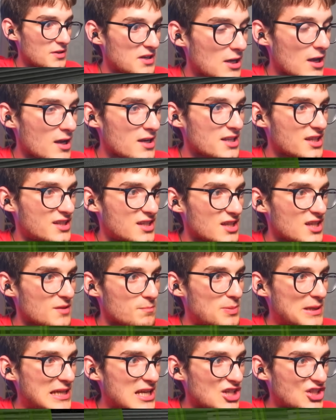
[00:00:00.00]
bir yani iki,
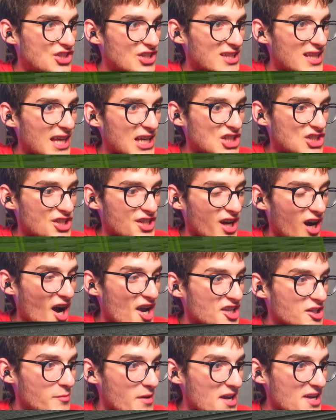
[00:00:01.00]
birleştirilen kişileri
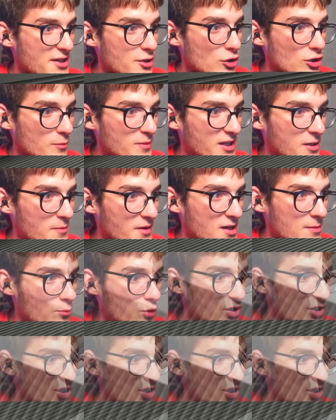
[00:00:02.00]
ayırmaya yarıyor olabilir bakın bu